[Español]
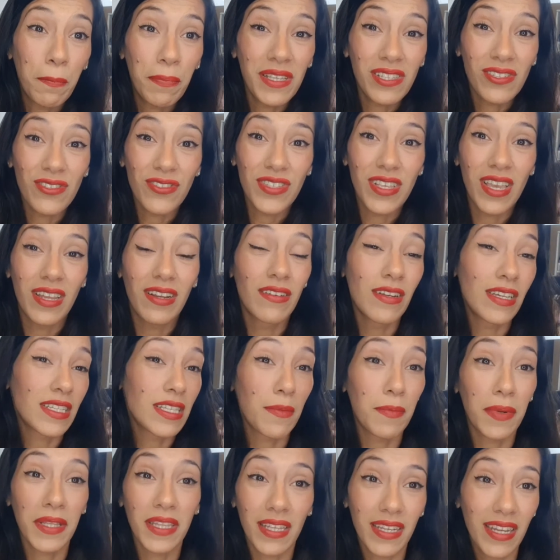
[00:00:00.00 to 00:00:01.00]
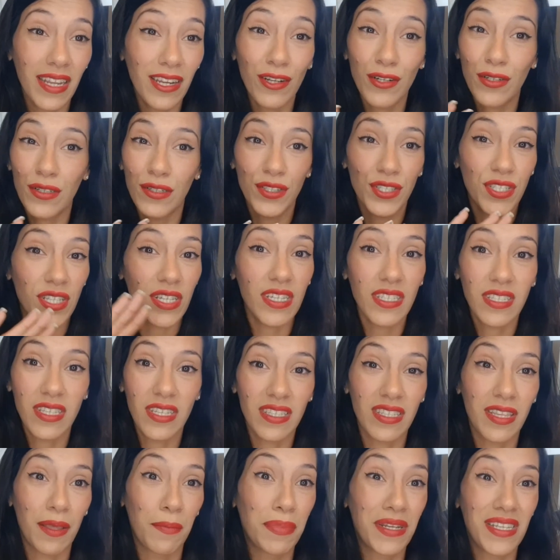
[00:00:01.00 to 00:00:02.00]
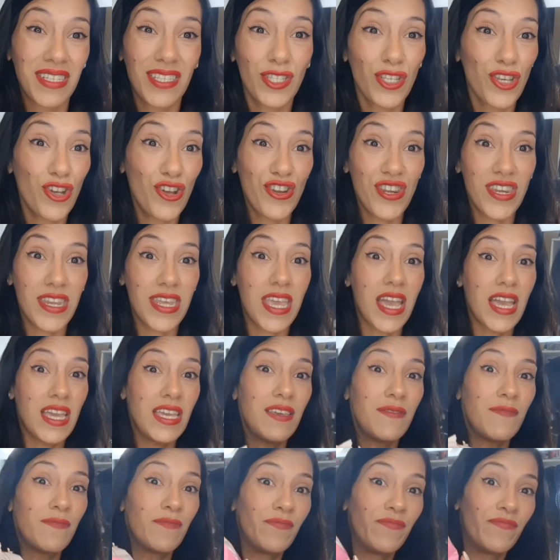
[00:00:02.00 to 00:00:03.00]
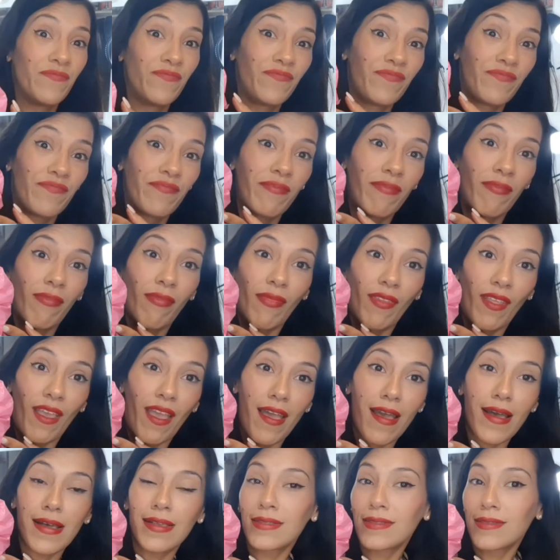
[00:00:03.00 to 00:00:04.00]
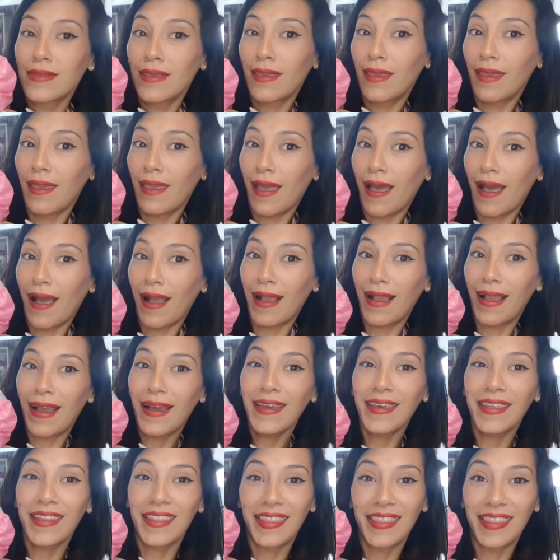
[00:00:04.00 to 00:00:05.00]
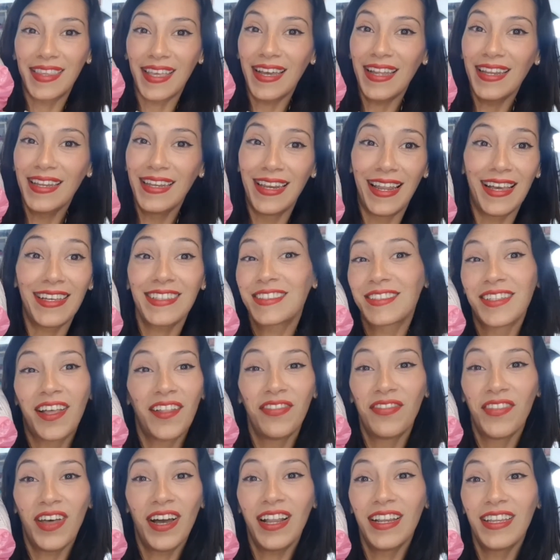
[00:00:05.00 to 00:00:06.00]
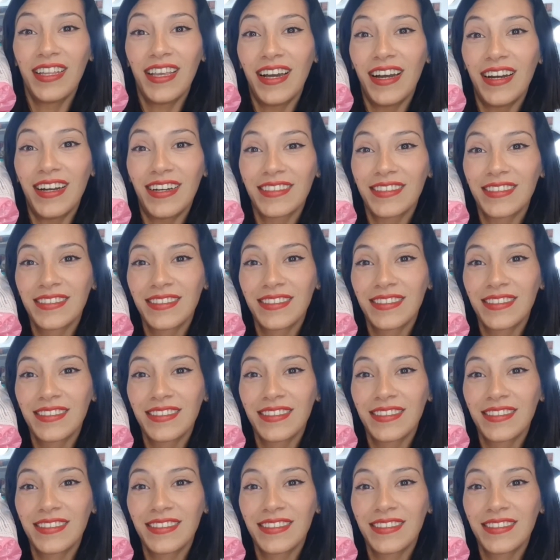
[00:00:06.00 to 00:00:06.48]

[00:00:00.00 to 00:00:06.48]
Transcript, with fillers: pesos. O sea, en una zapatería no conseguís este precio ni ahí. Así que acá están las pantallas.